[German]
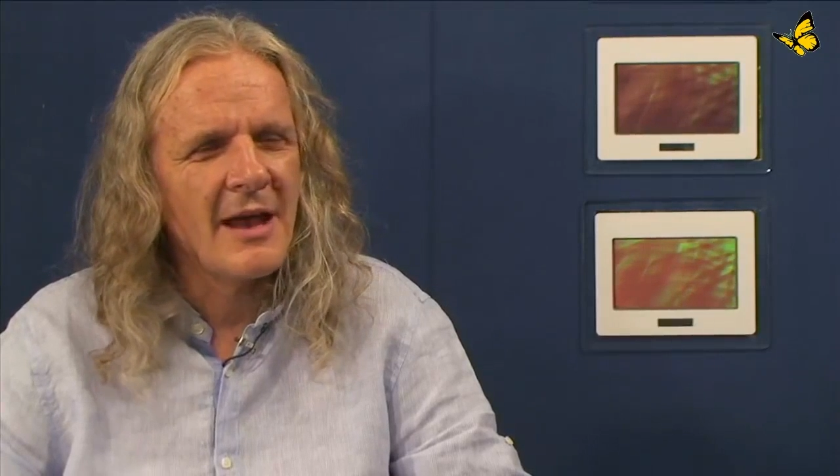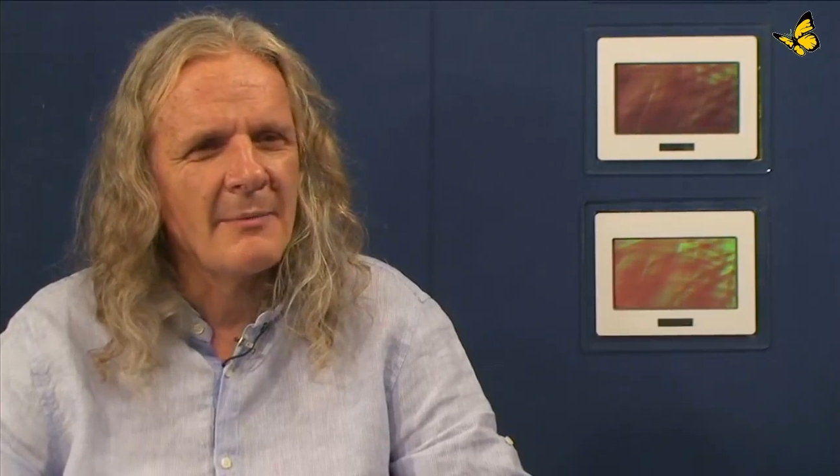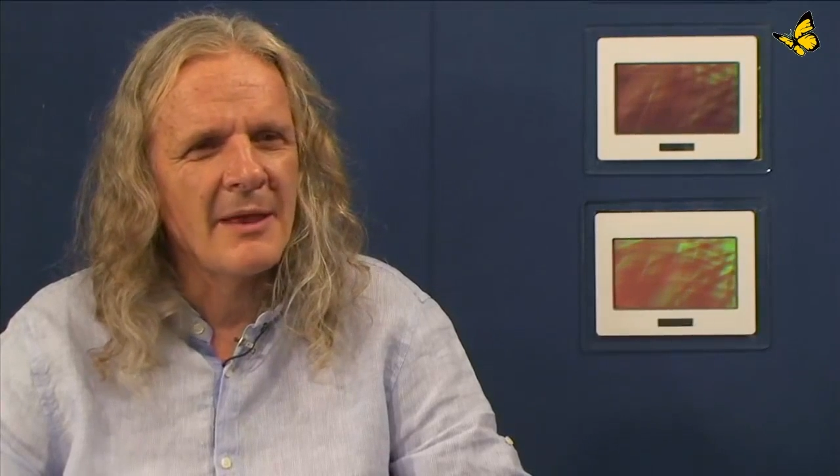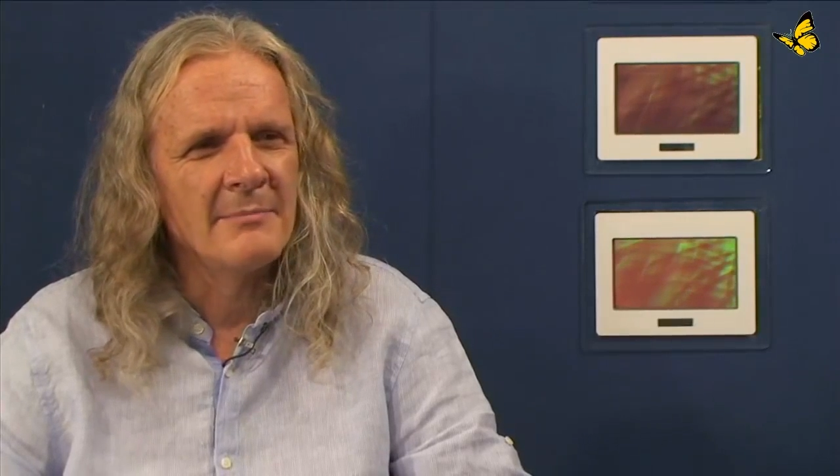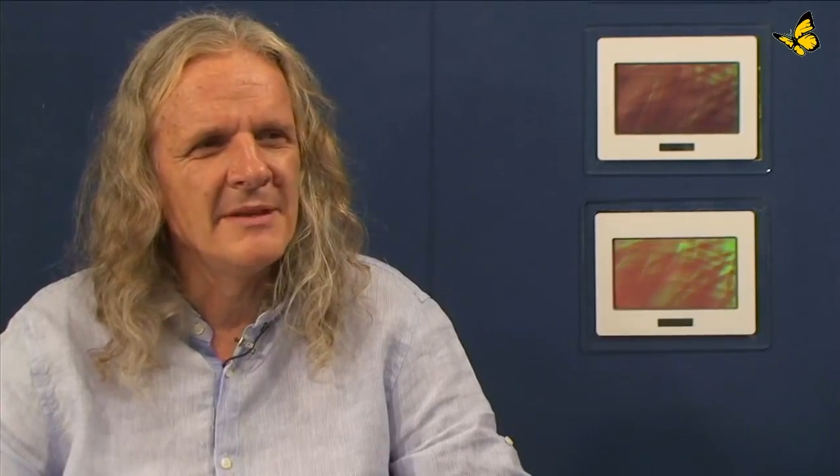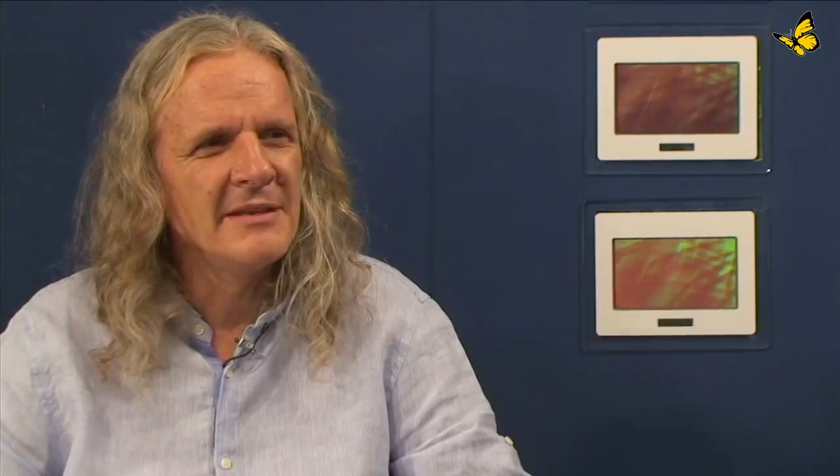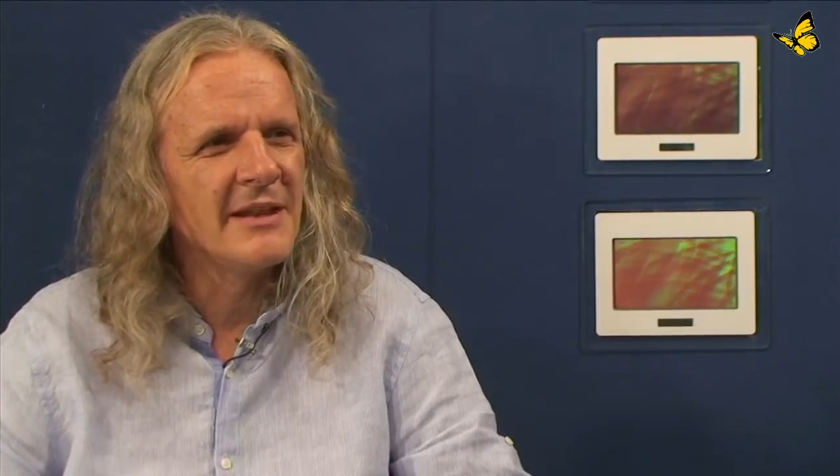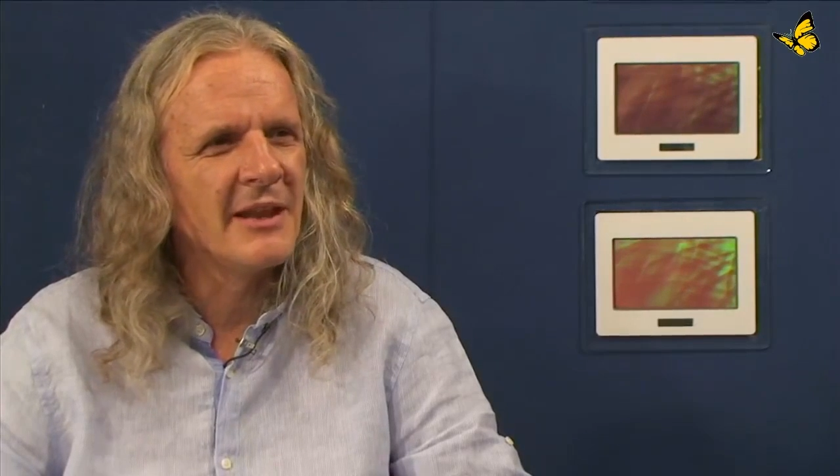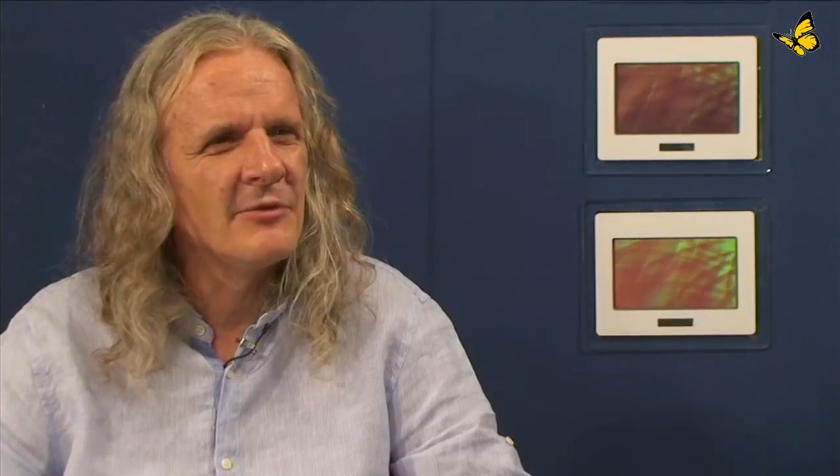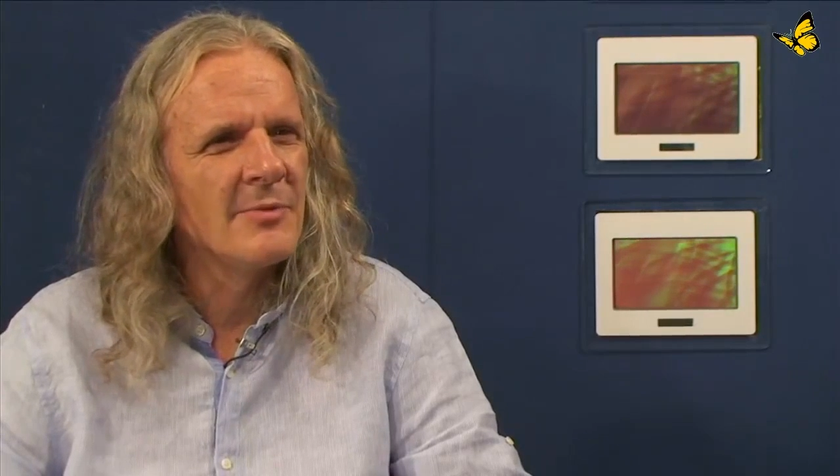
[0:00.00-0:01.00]
aber eben
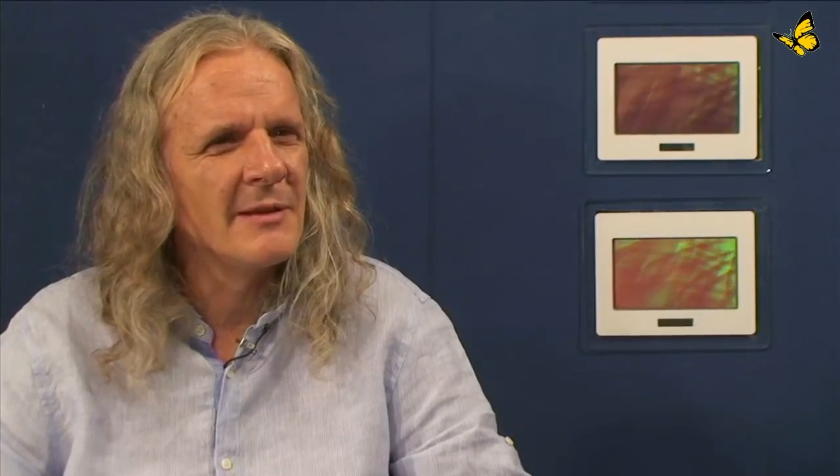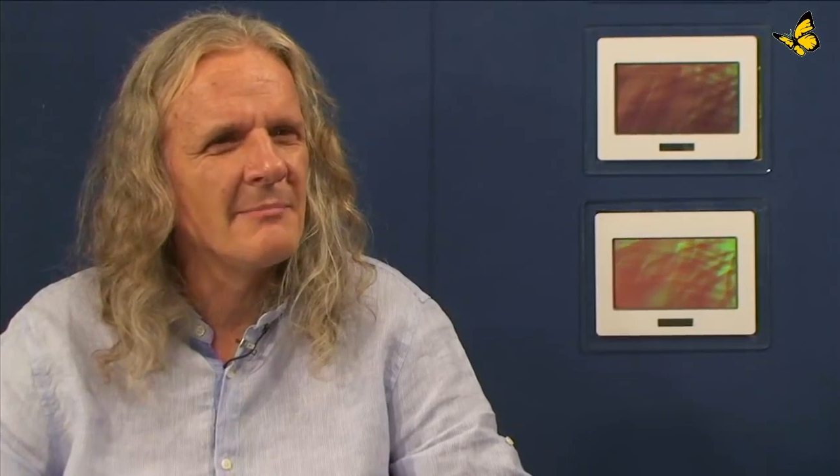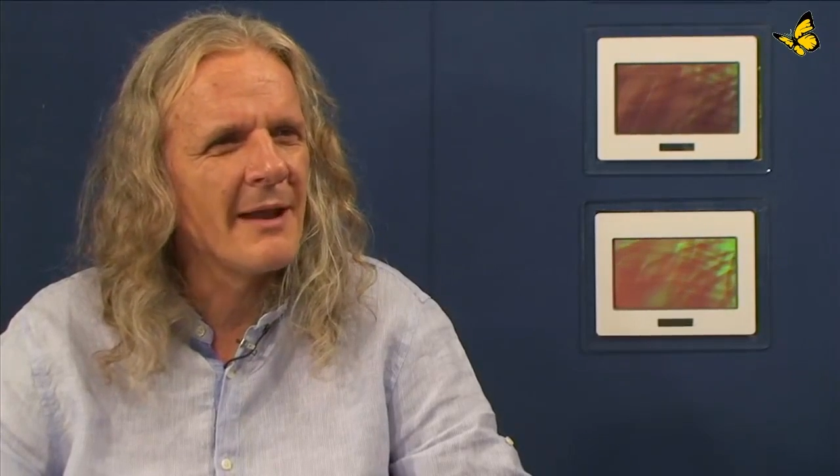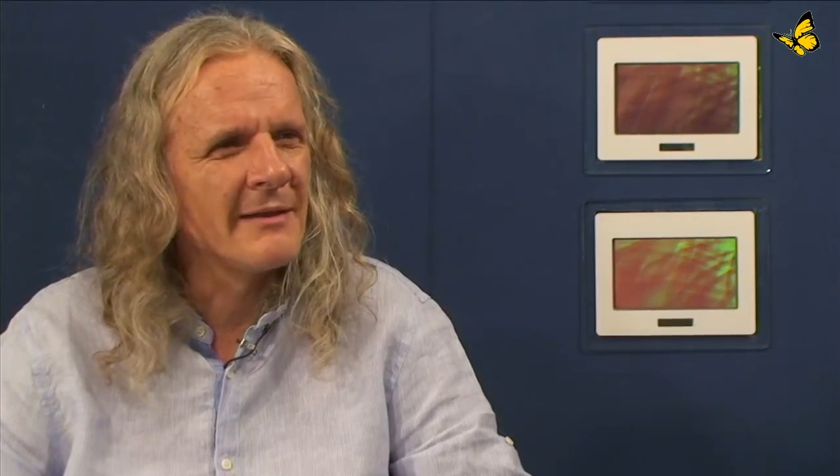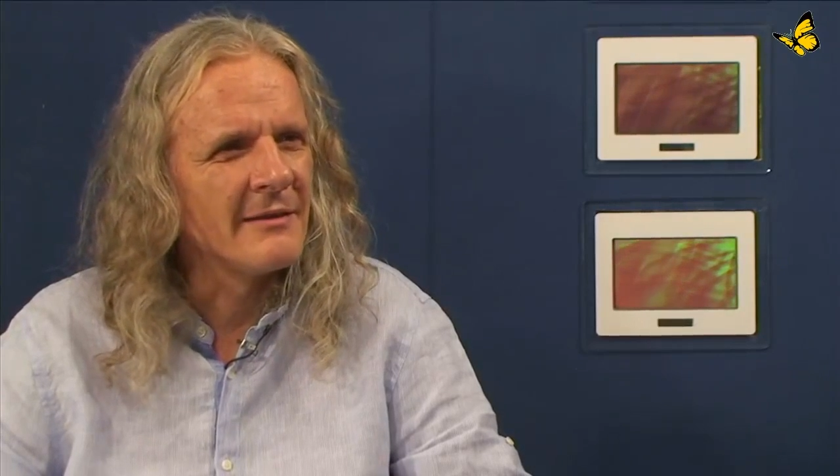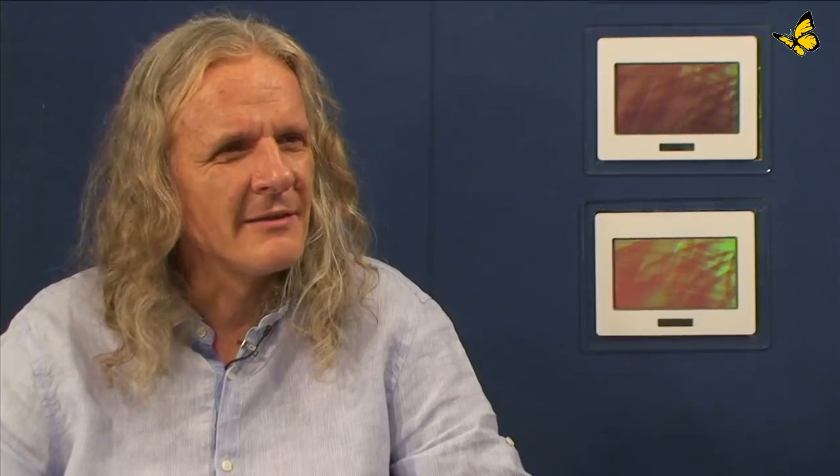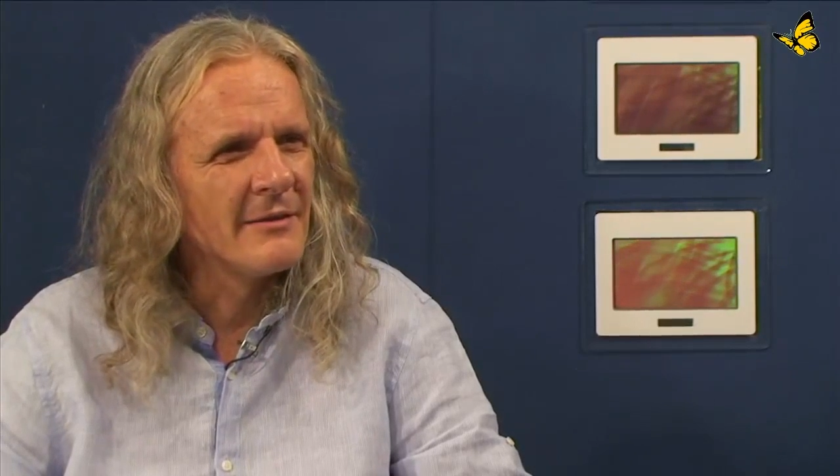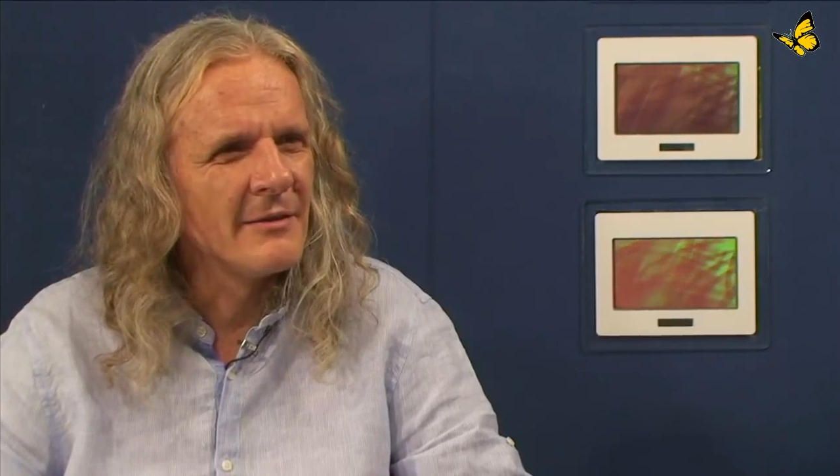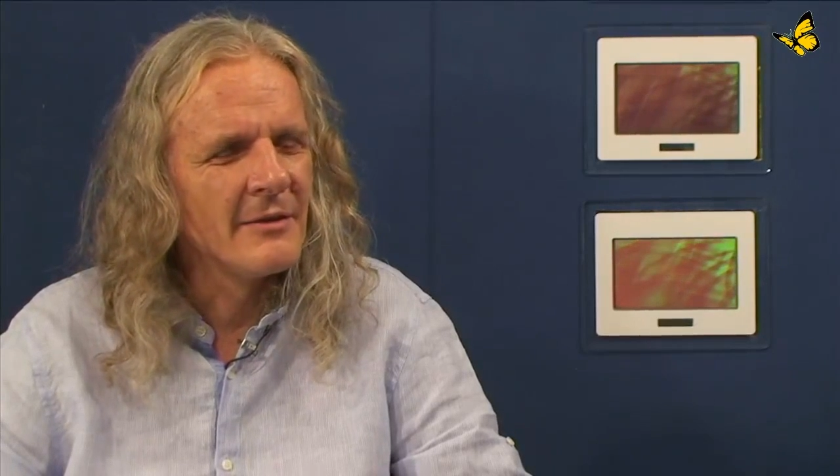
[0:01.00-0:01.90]
nicht gegenüber dem Mann.